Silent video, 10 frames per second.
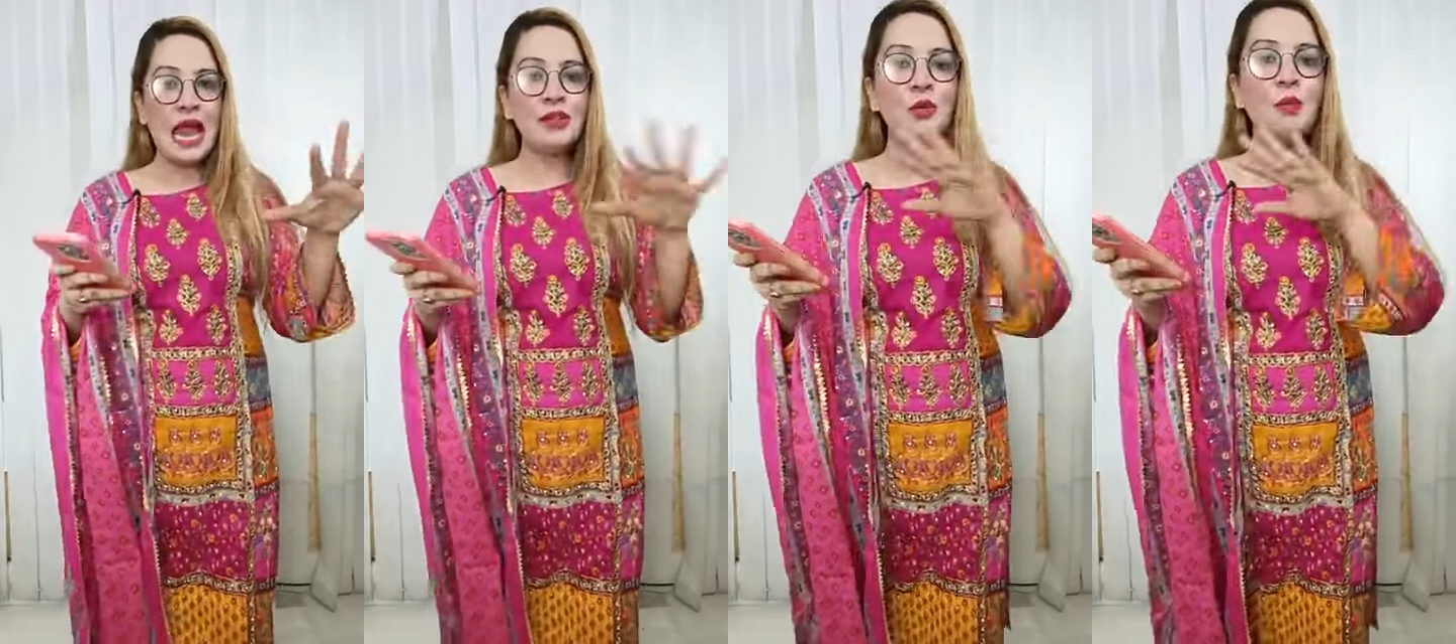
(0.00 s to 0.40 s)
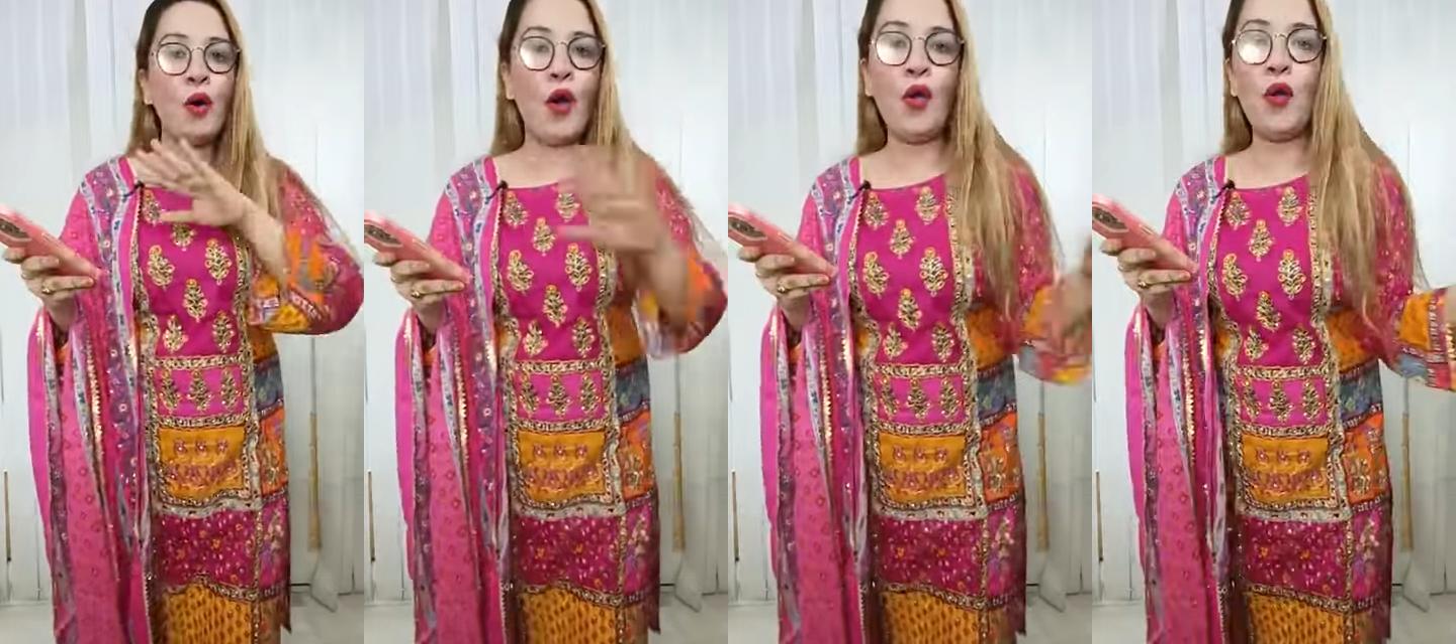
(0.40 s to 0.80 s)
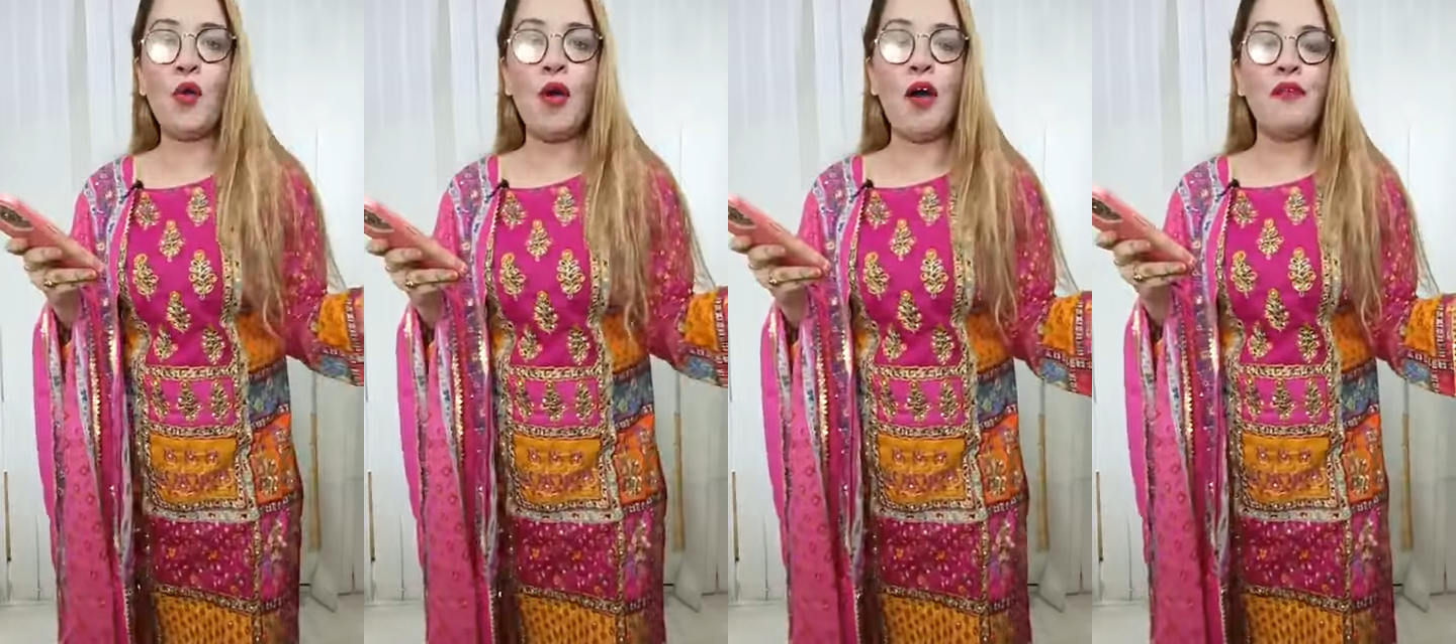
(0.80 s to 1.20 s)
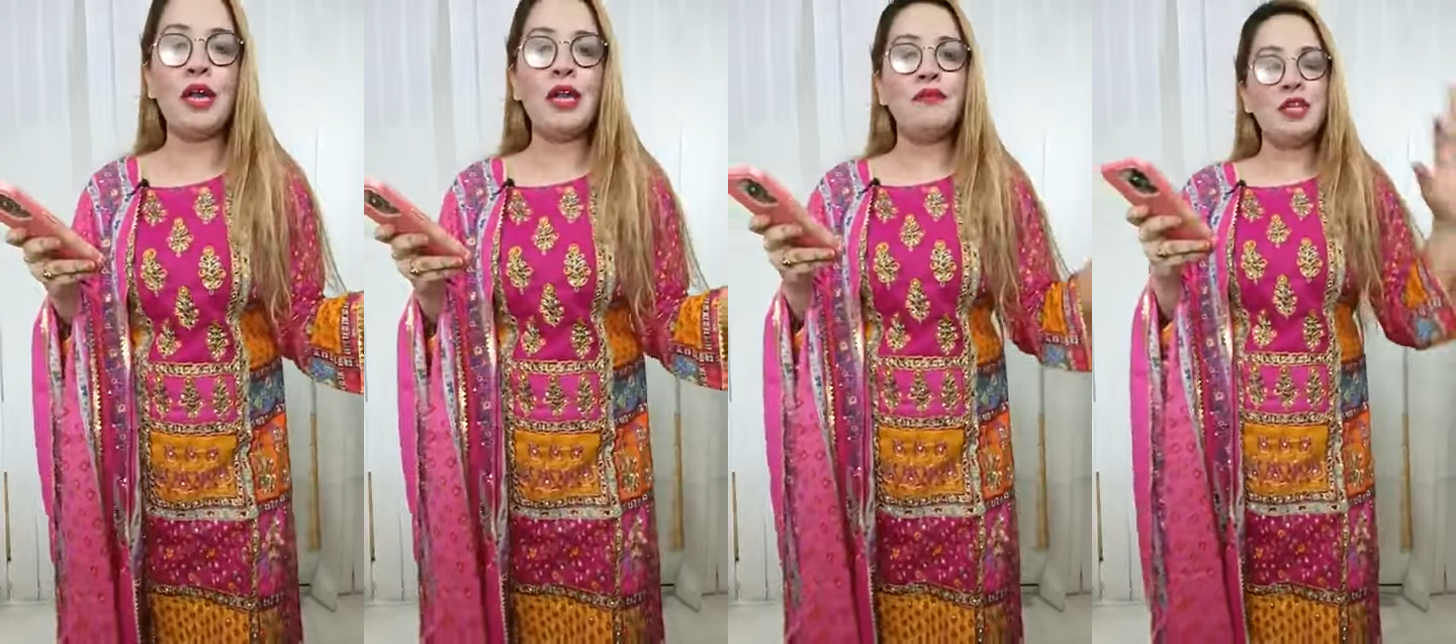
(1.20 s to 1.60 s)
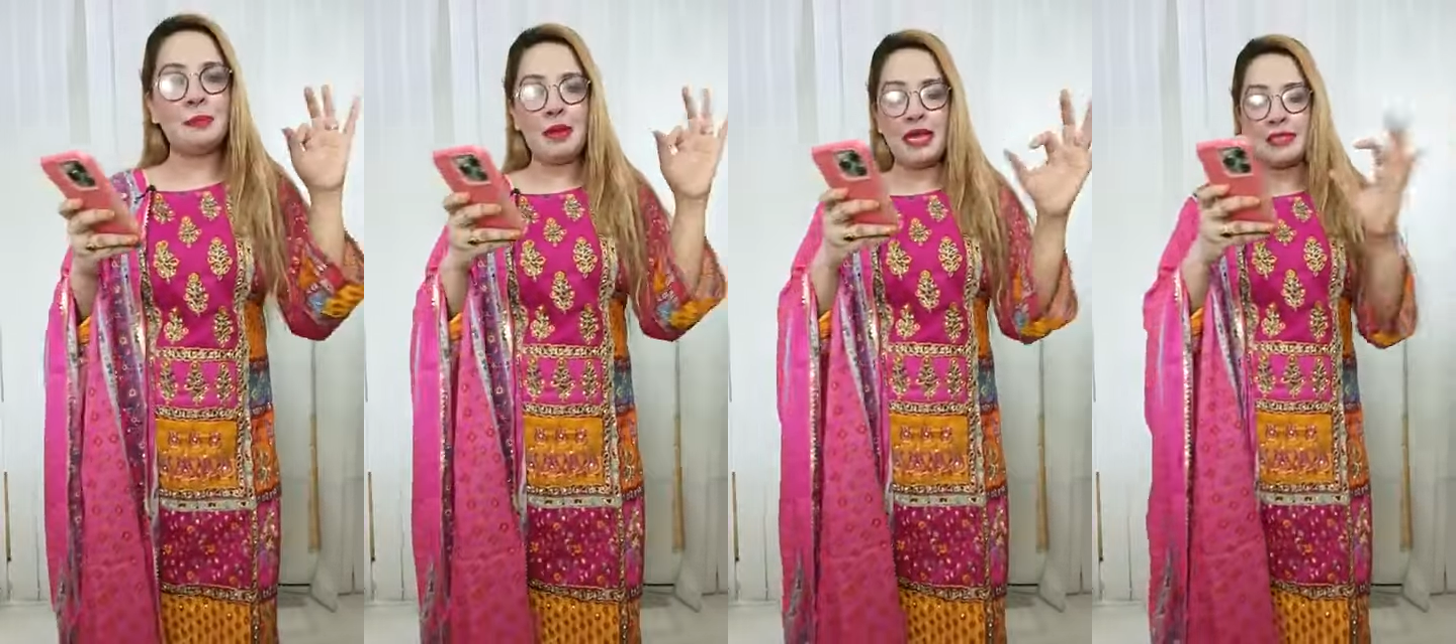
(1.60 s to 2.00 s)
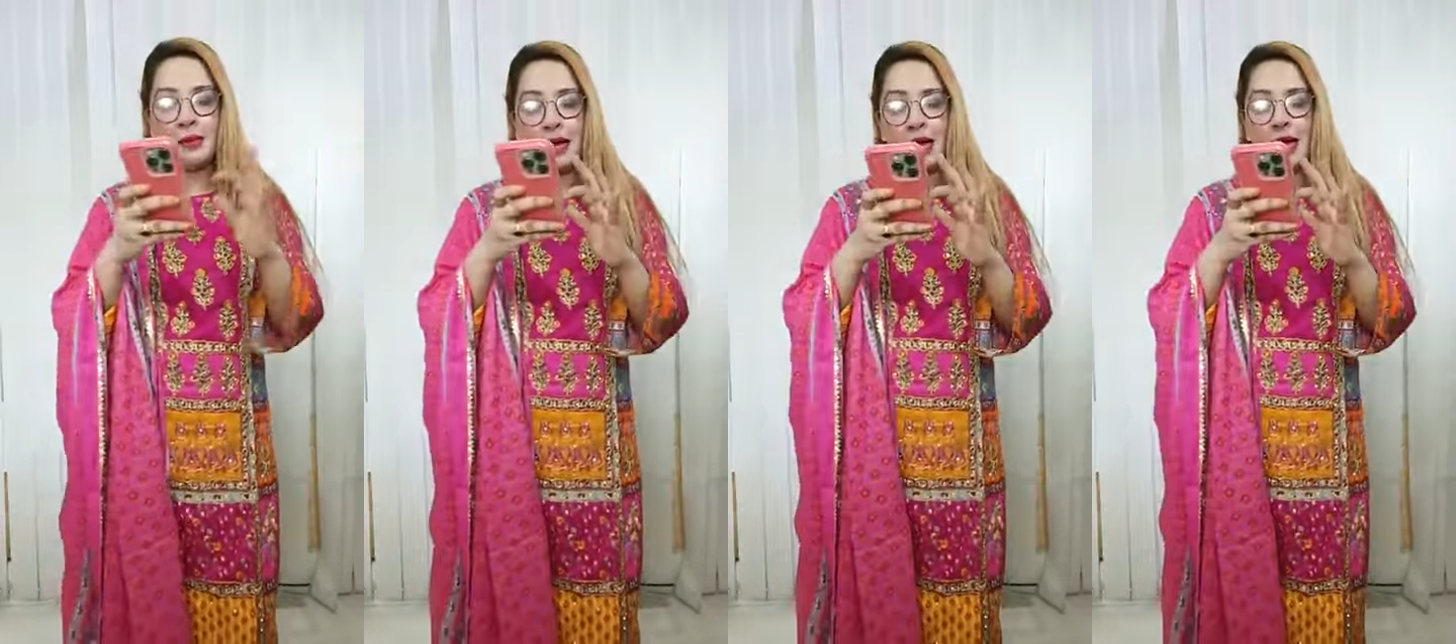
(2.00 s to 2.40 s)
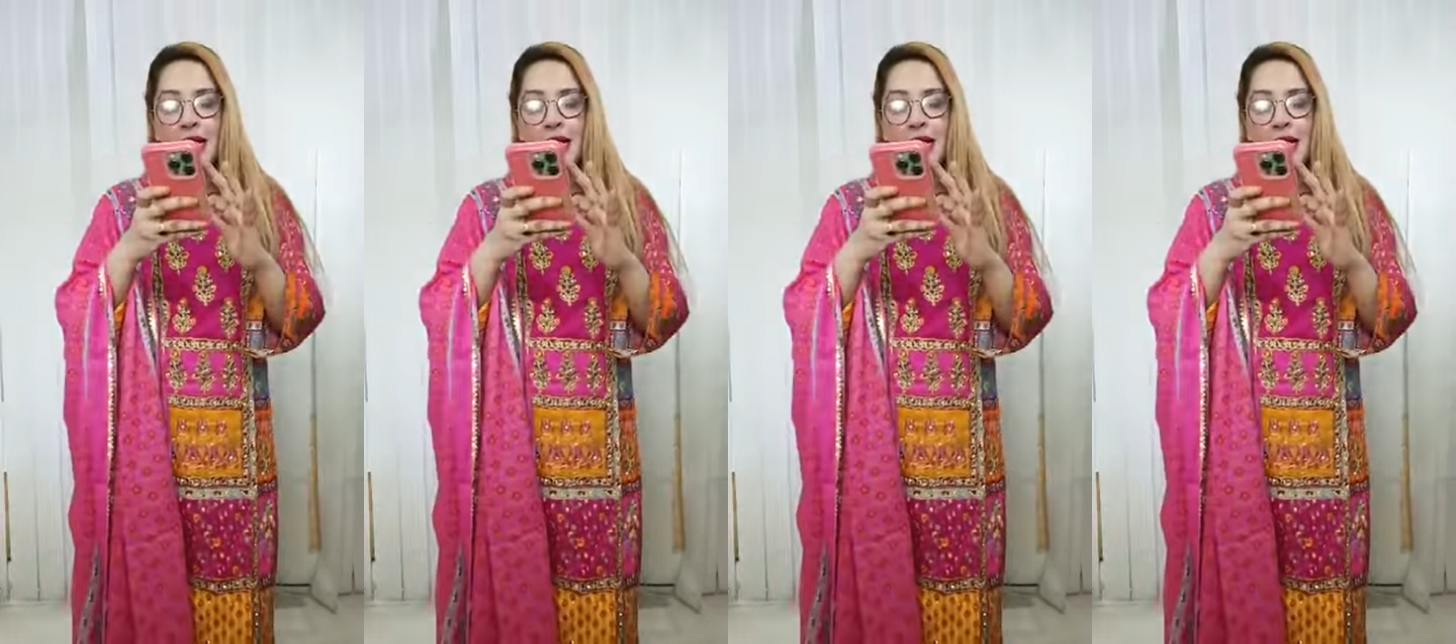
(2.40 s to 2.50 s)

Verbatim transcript: একদম ভয়ঙ্কর অফারের ড্রেস পেয়ে যাবা